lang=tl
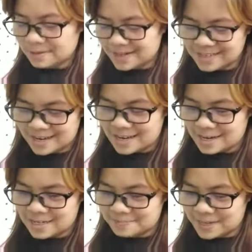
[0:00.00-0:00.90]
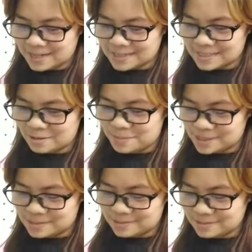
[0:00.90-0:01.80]
Ay, nakatanggap talaga si Daw
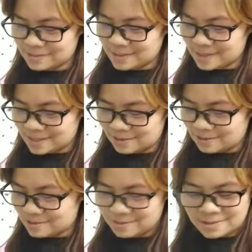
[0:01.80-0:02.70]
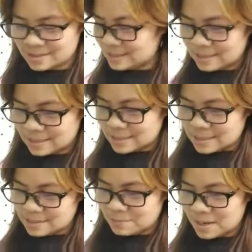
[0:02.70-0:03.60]
Mason. Ay, nakatanggap
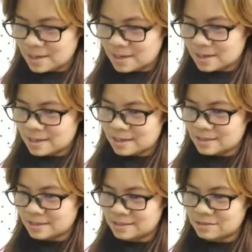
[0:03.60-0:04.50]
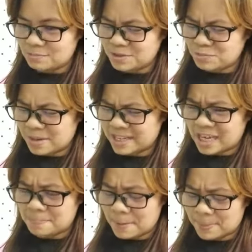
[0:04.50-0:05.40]
yung mga, yun na yung mga
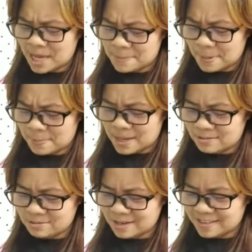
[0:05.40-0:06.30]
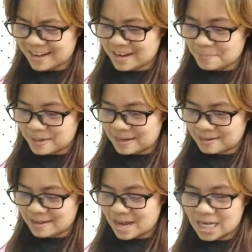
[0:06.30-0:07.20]
K-pop, K-pop na yun, at talaga palang,
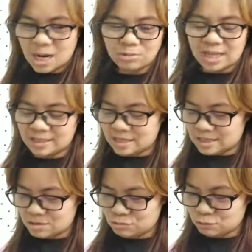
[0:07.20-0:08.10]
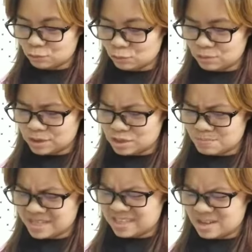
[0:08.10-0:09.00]
kala ko dati hindi yun totoo, hindi
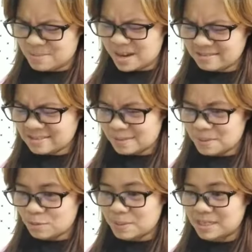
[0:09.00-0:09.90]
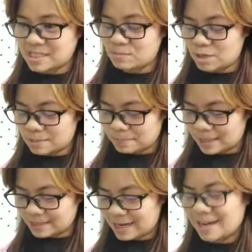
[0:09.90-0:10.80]
yun hindi yun maganda, pero pag nasimulan
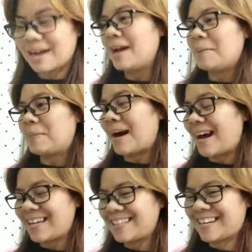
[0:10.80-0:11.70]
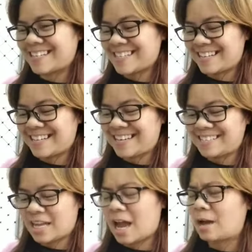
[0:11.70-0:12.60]
pala talagang maaadi ka na sa kanila,
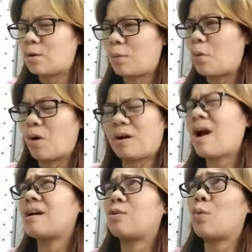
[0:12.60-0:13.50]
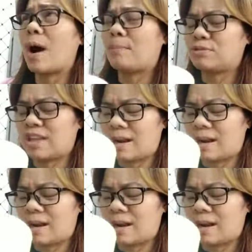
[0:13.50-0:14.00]
kagwabaw, kagwapo